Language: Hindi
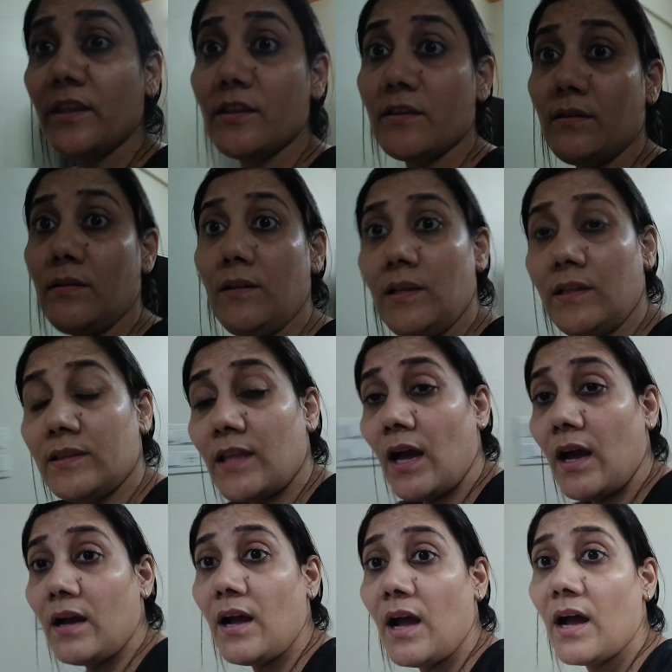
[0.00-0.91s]
इतनी
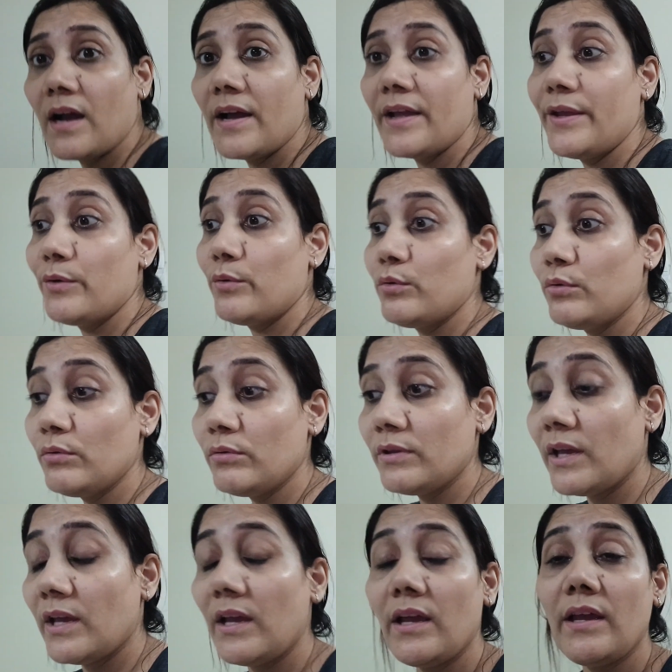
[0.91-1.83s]
तंग आ गई
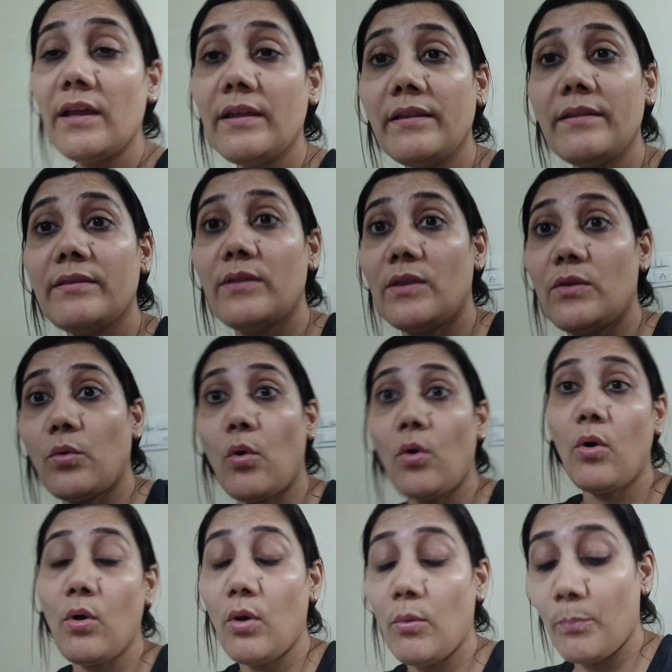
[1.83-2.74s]
हूँ ये
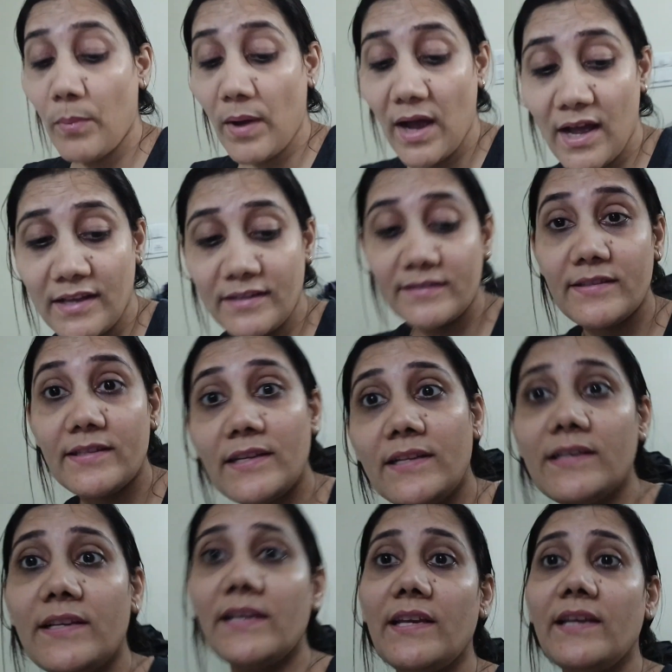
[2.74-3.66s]
दो पाँच
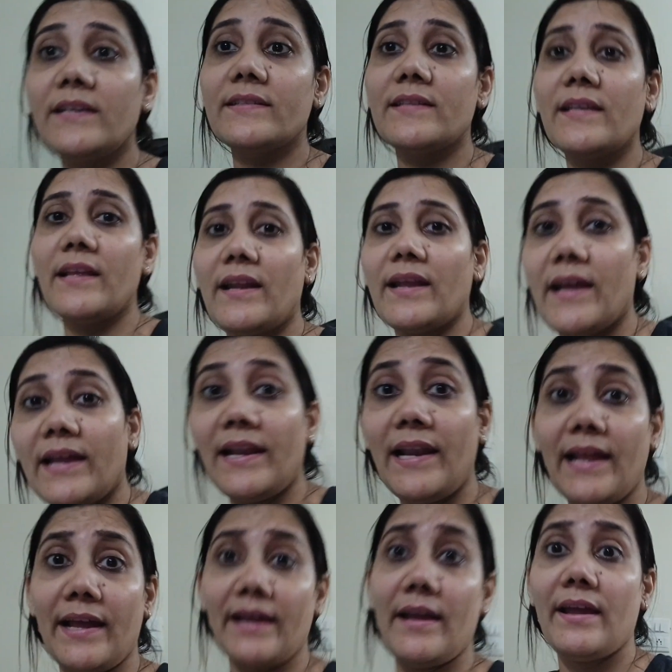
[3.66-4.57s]
दिन ठीक से रह
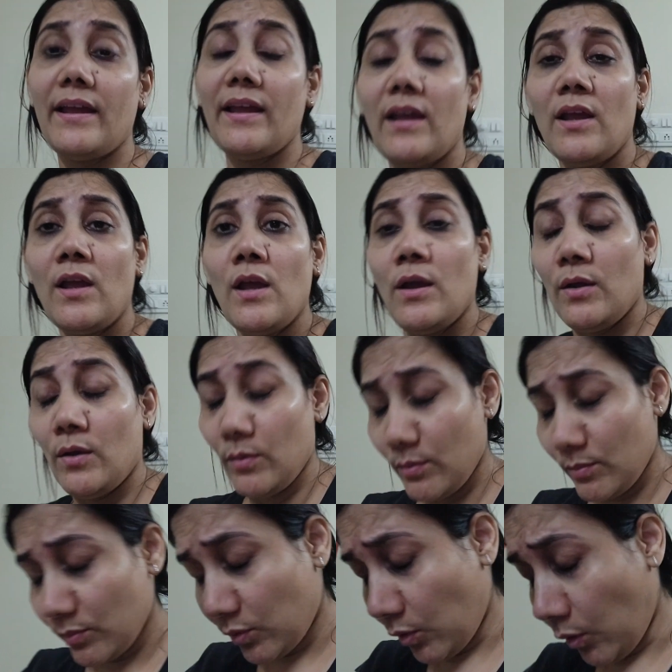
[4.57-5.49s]
ले
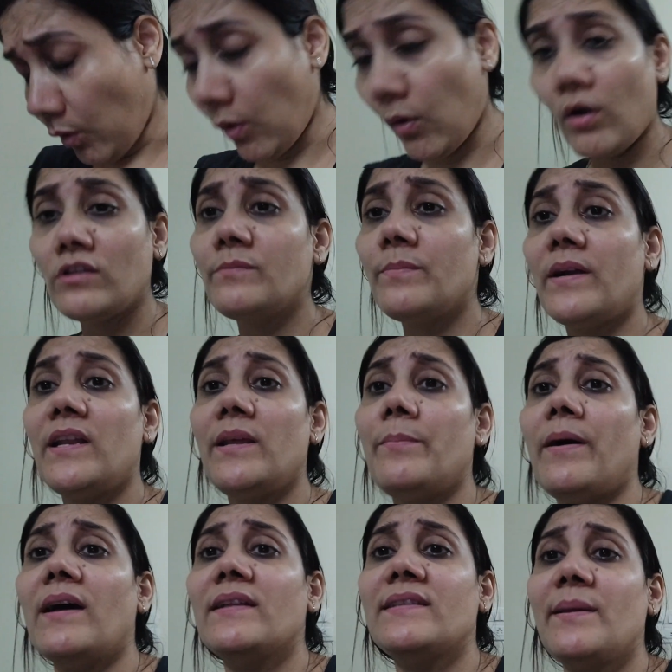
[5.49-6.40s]
बहुत बड़ी
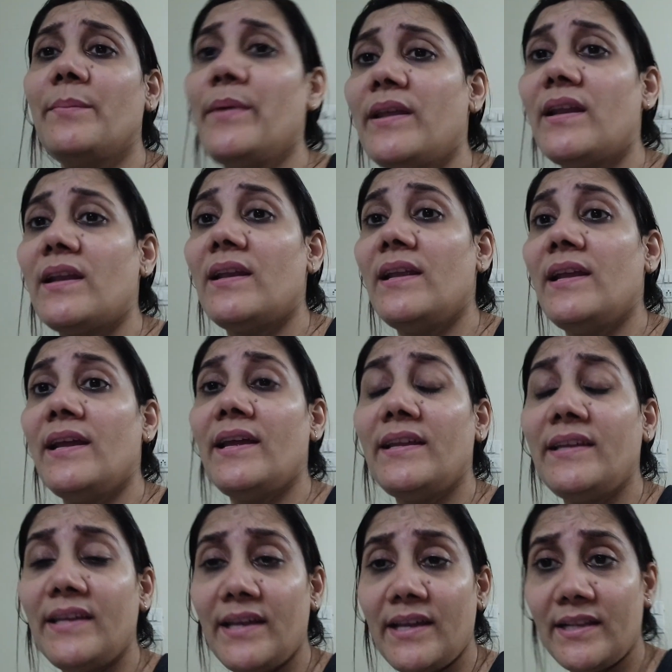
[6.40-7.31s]
बात है मेरे लिए
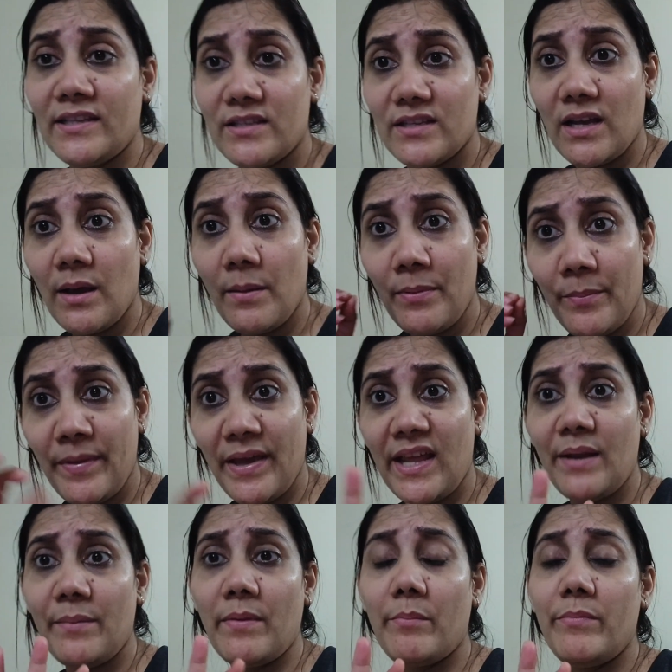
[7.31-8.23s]
ये जब
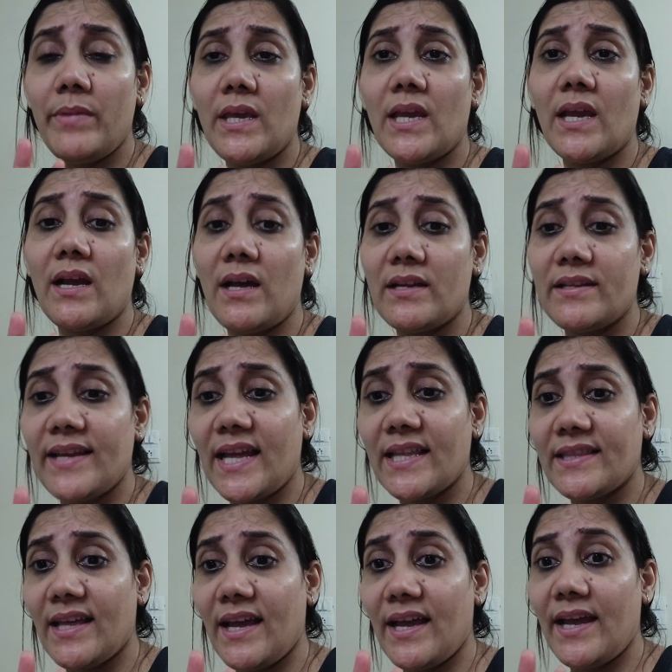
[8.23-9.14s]
मेरी मम्मी के घर
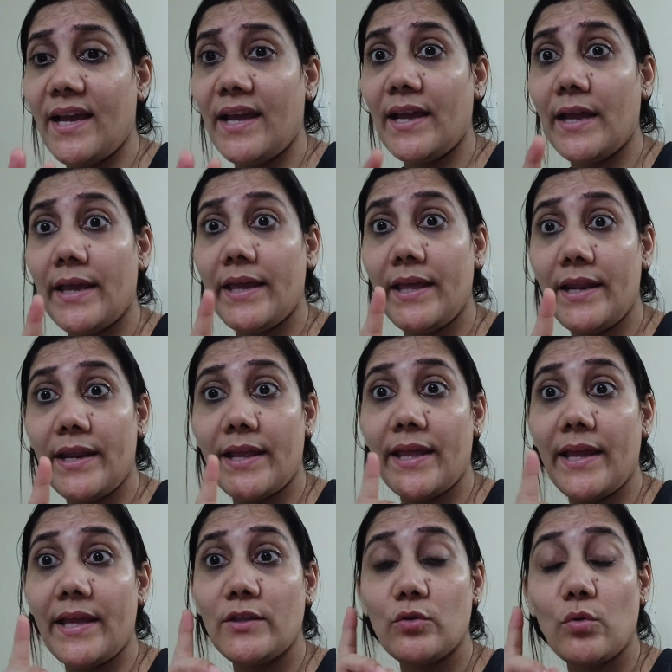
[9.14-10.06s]
जाता है गिर
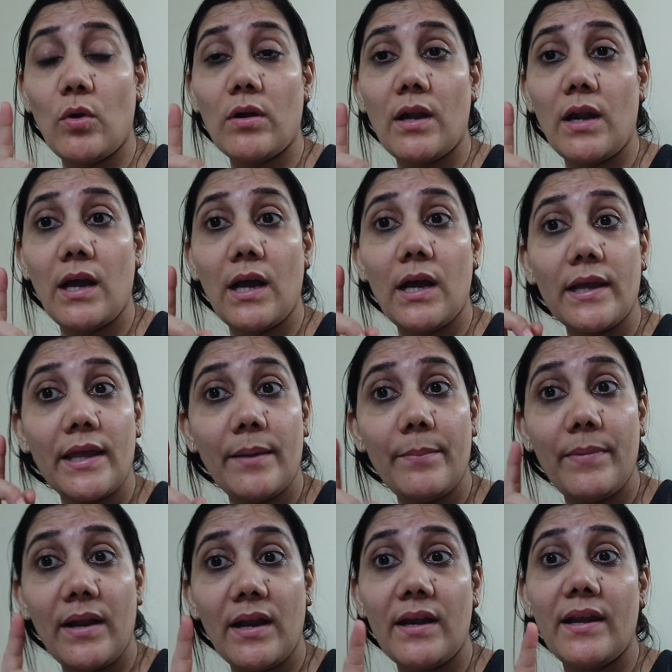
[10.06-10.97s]
के चोट लगा के
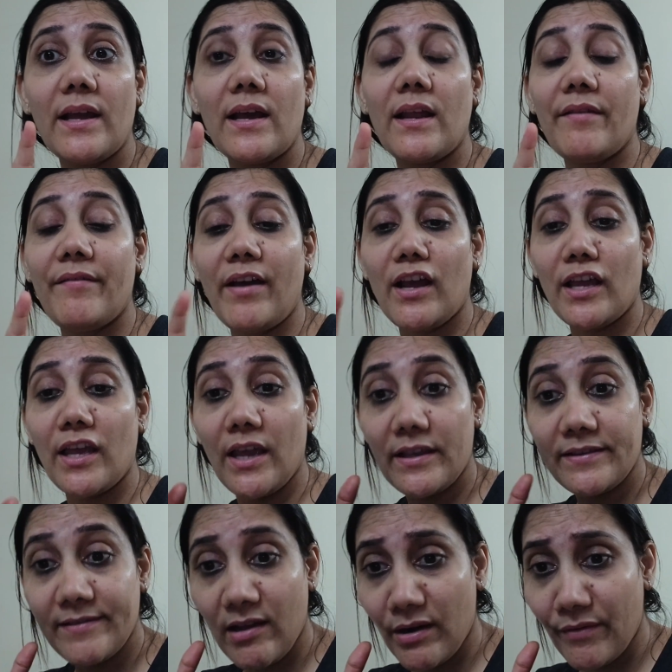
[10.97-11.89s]
ब्लड निकलवा
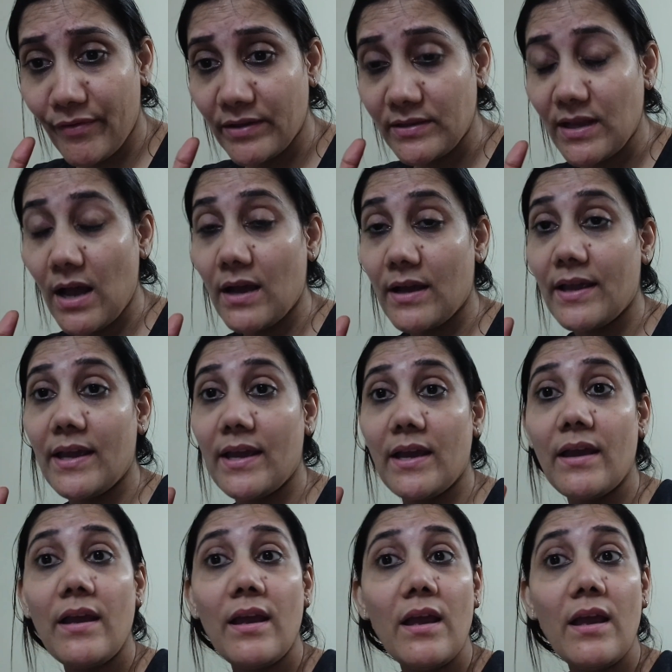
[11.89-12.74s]
के सर फंसा के